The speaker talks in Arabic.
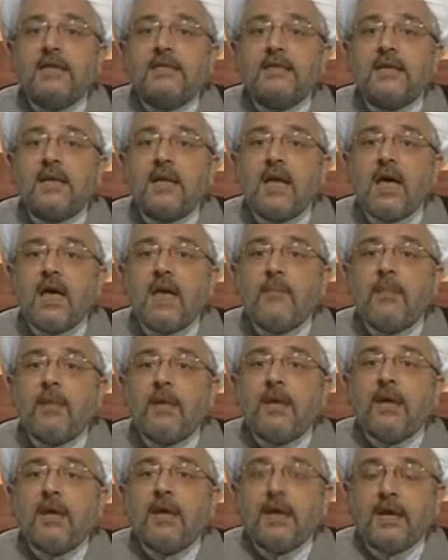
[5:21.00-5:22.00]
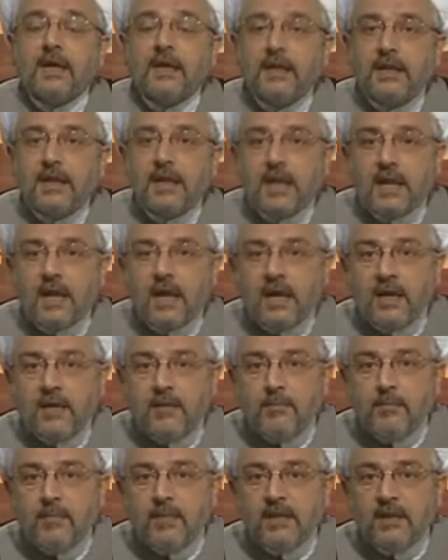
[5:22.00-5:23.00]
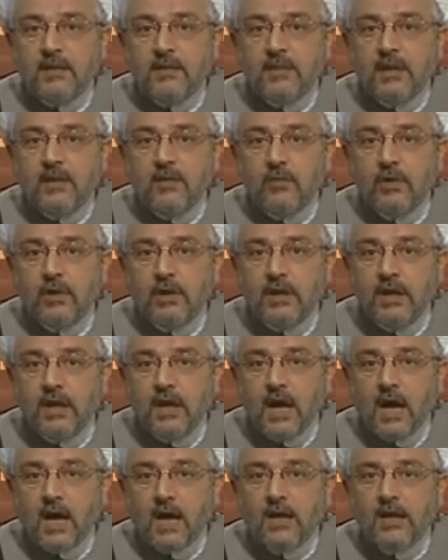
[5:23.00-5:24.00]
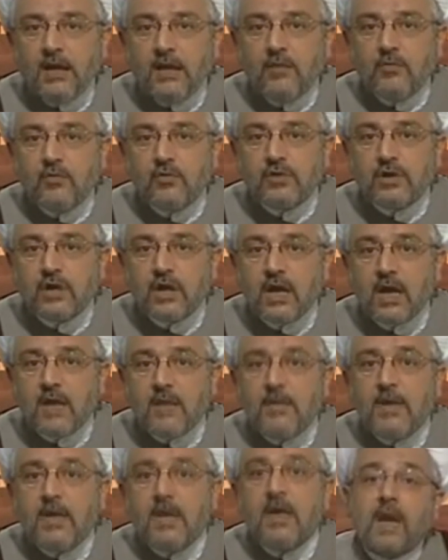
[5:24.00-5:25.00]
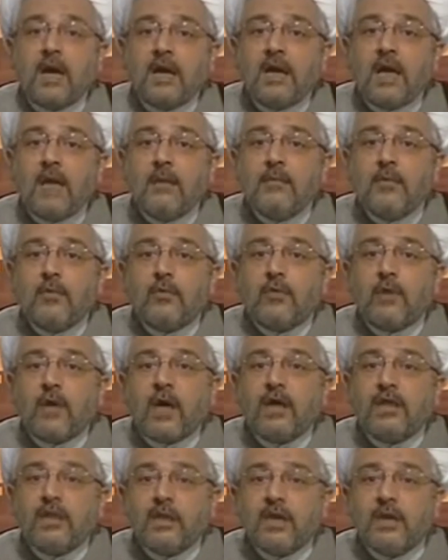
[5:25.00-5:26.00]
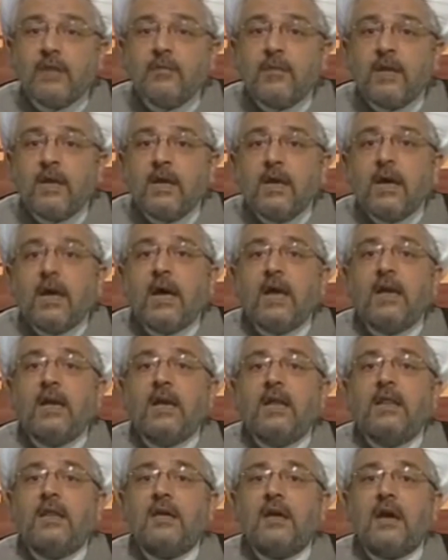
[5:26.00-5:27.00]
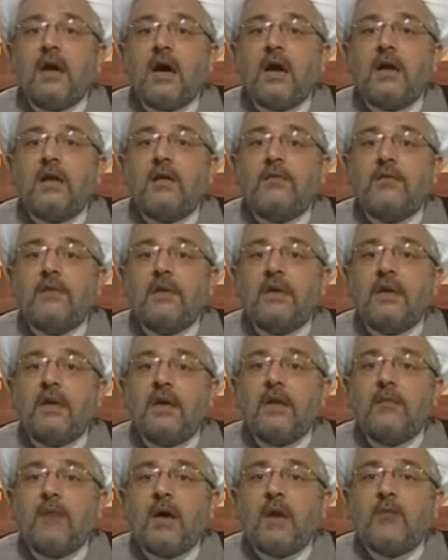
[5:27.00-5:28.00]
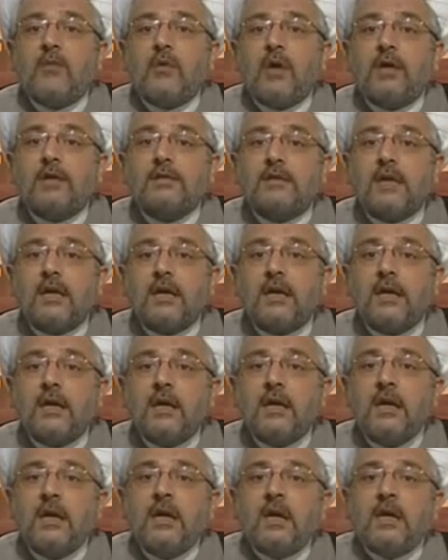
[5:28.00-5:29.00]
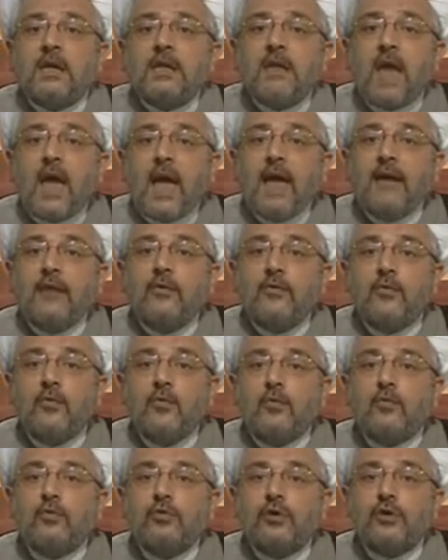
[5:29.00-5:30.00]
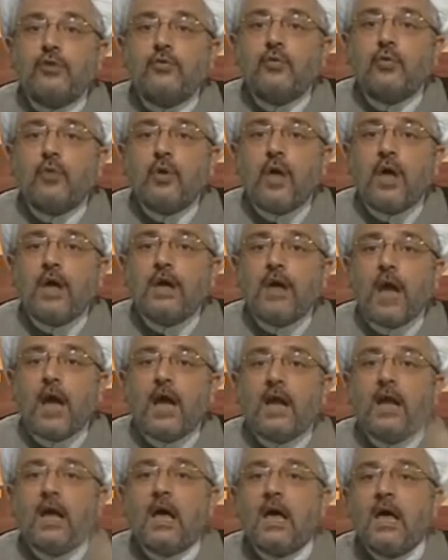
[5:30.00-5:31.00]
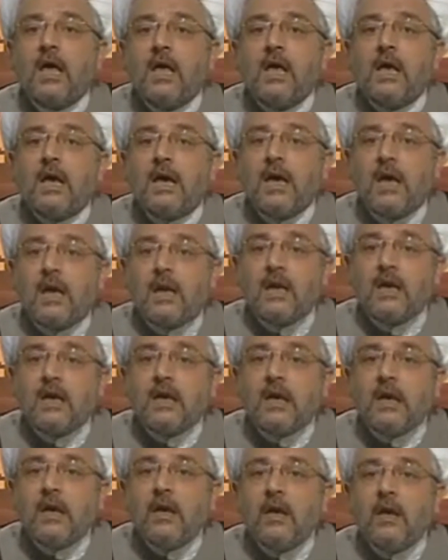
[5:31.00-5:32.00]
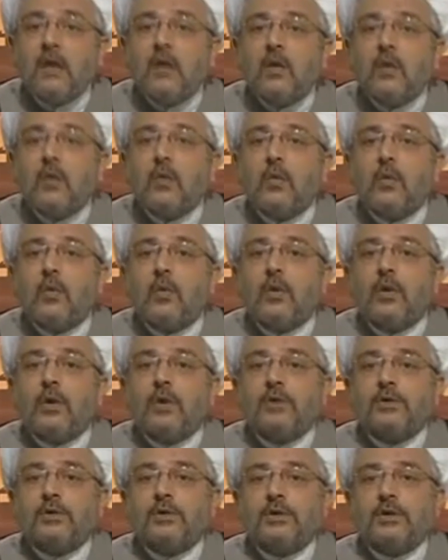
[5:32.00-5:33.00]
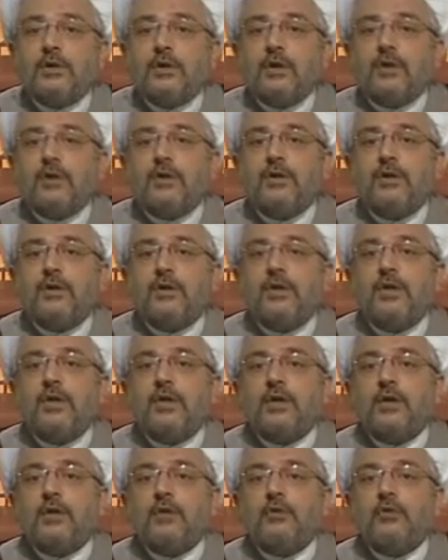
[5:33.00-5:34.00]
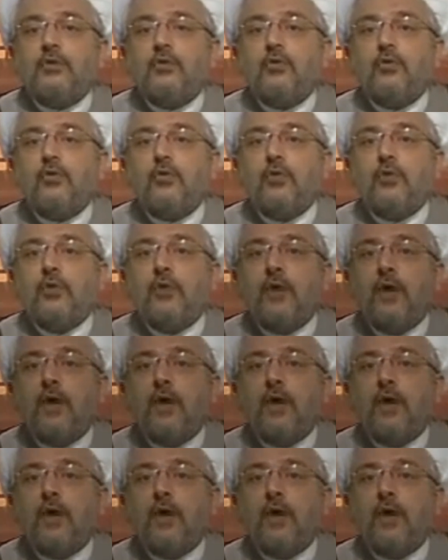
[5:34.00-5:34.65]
السلام عند الأئمة من ولدها عليهم السلام الأمر العظيم الذي قال فيه الإمام العسكري نحن حجج الله على خلقه وجدتنا فاطمة حجة الله